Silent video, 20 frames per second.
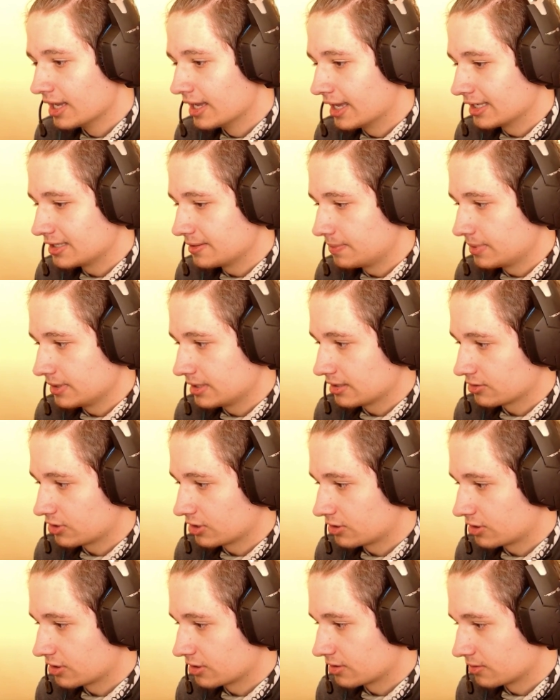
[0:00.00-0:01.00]

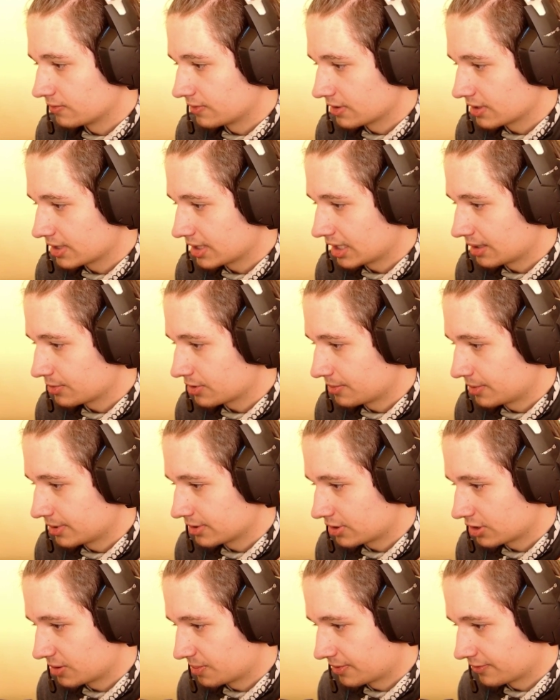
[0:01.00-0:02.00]
SCP-106 jest również w stanie
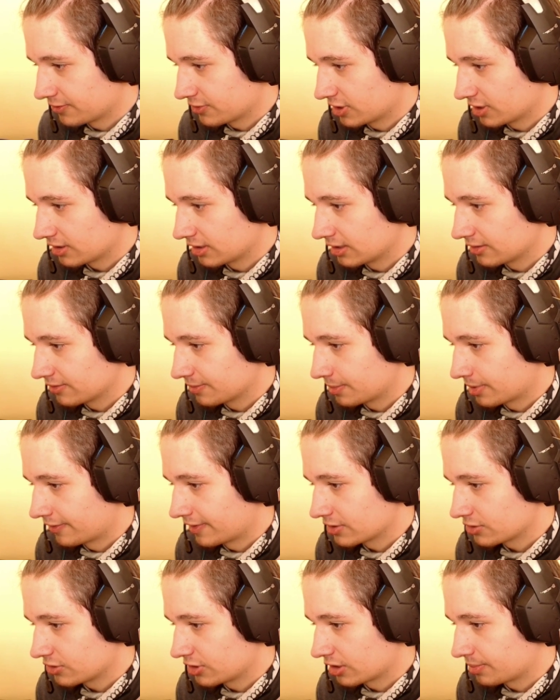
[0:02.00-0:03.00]
przemieszczać się po wszelkich
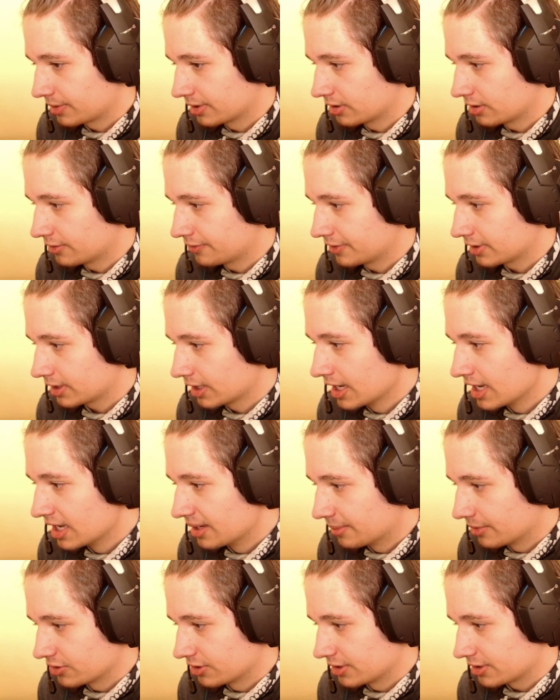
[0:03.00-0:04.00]
powierzchniach
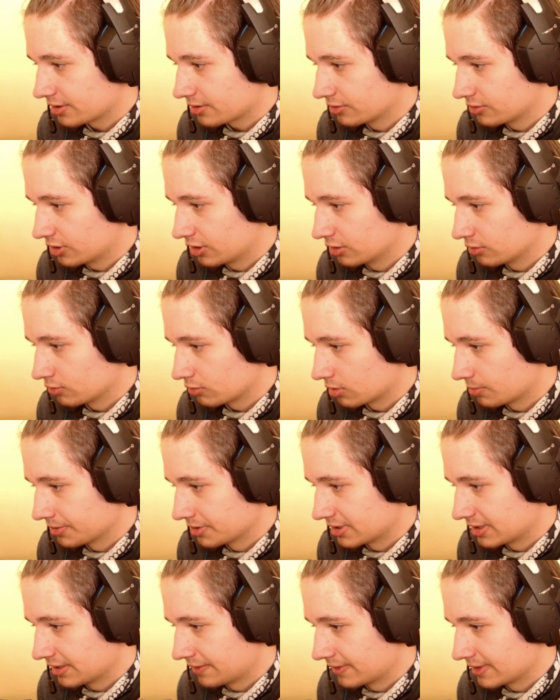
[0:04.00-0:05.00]
pionowych, może je skończenie długo
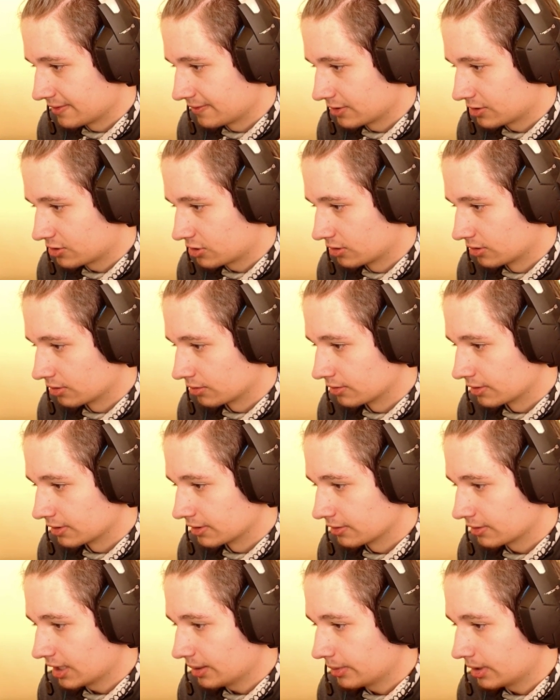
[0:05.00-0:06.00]
pozostawiać zawieszczone do
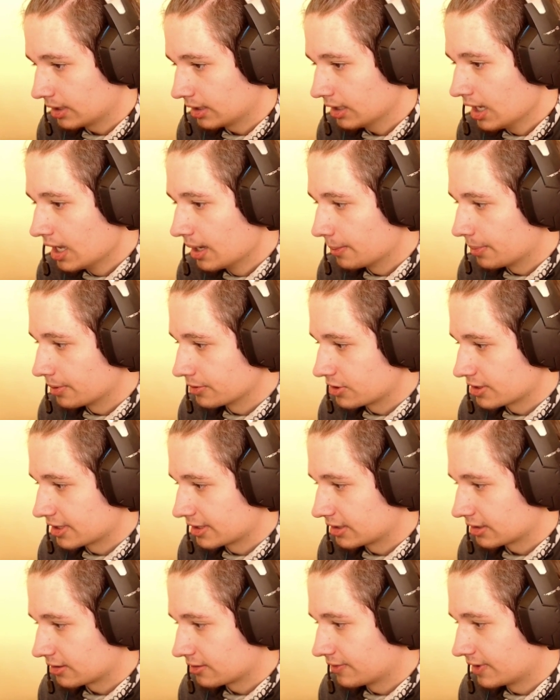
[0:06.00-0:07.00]
góry nogami.
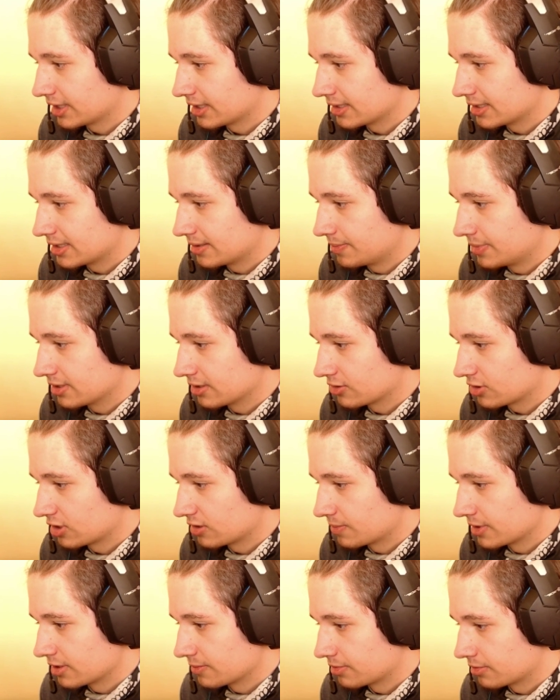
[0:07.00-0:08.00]
Podczas atakowania
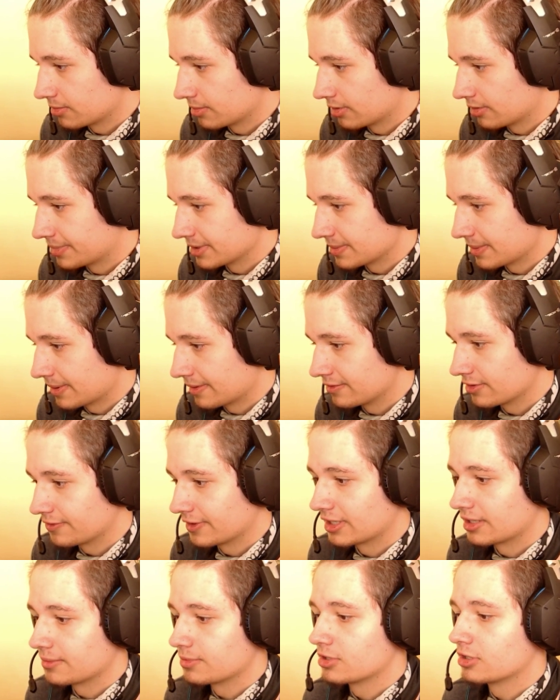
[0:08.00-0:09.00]
SCP-106 będzie próbował pozbawić
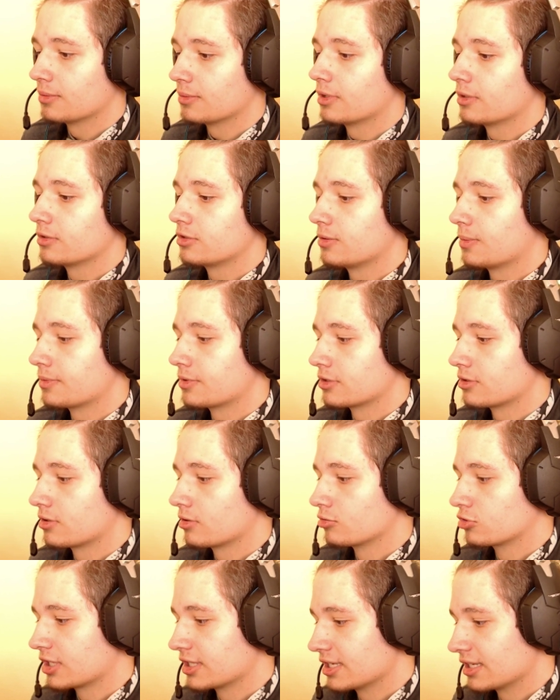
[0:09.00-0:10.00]
ofiarę przytomności
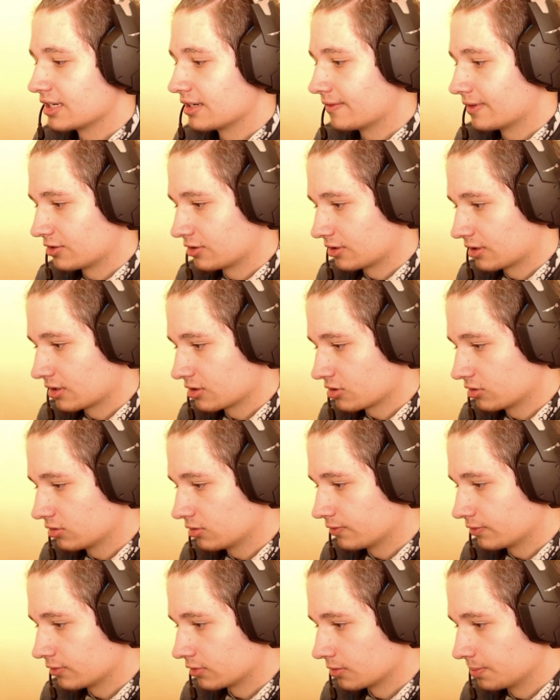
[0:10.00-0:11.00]
poprzez uszkadzanie ważnych
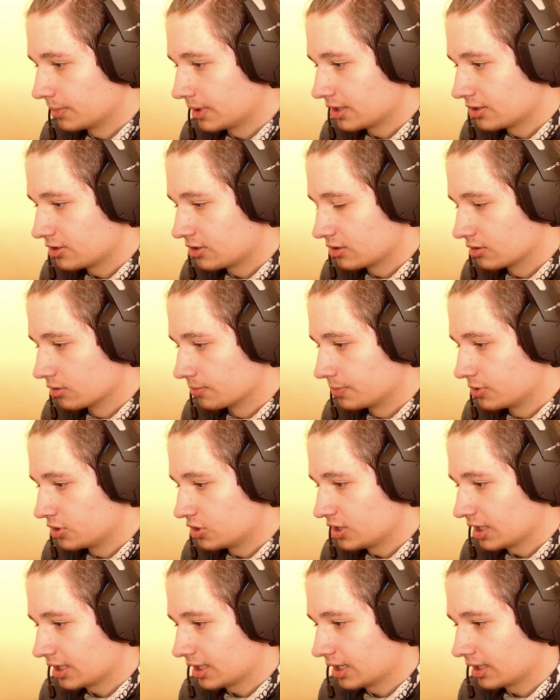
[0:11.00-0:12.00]
narządów, grup mięśni lub
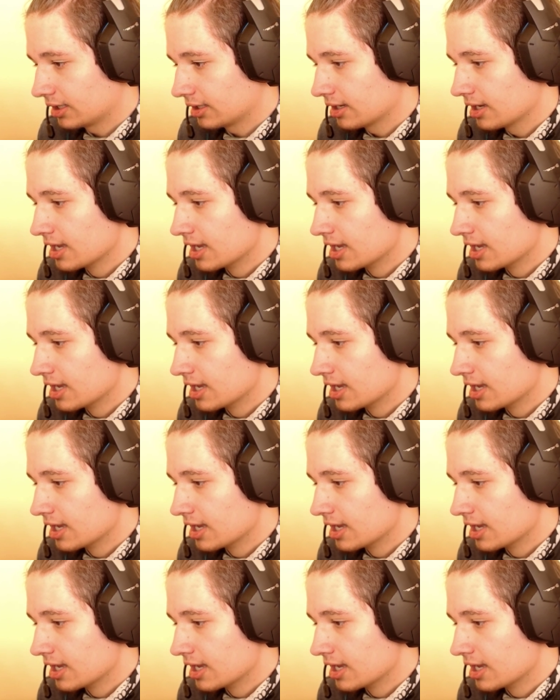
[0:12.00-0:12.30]
ścięgień.